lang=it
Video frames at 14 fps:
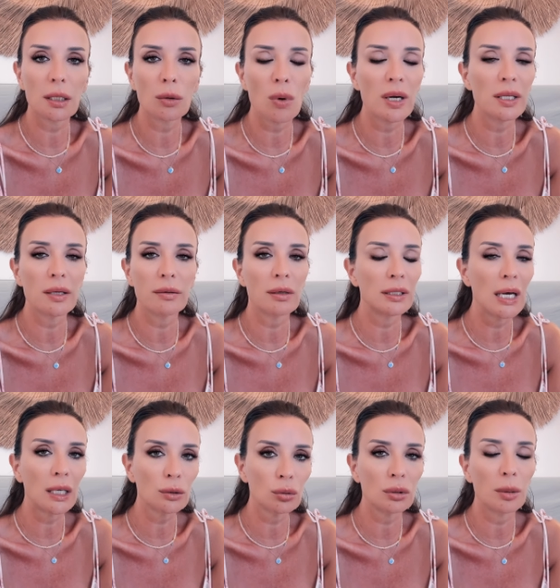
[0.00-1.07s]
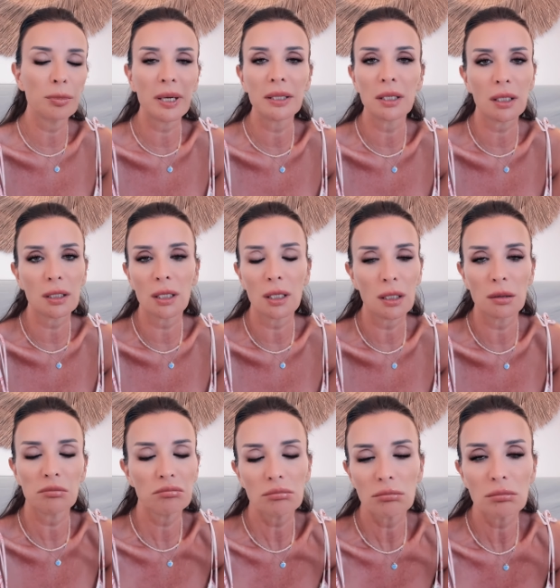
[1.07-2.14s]
il quale gli aveva dato da prendere delle,
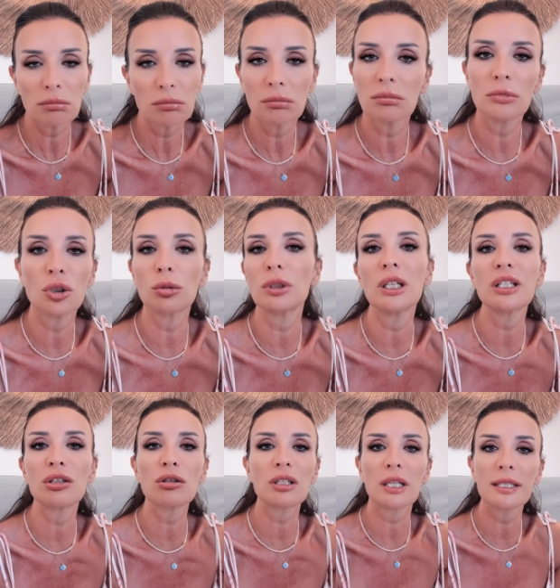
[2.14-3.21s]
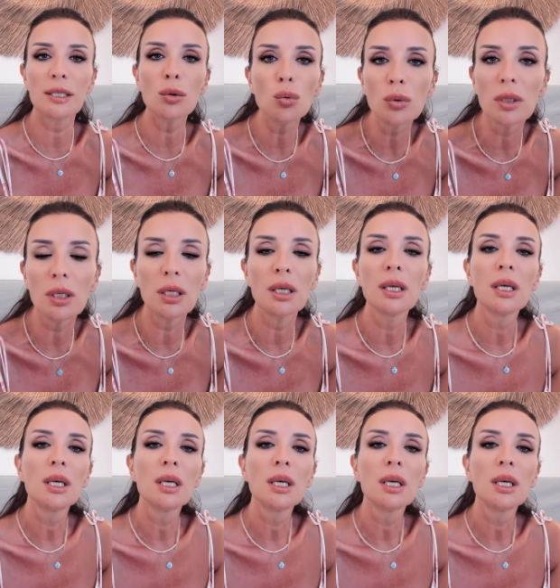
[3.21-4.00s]
diciamo, delle sostanze utili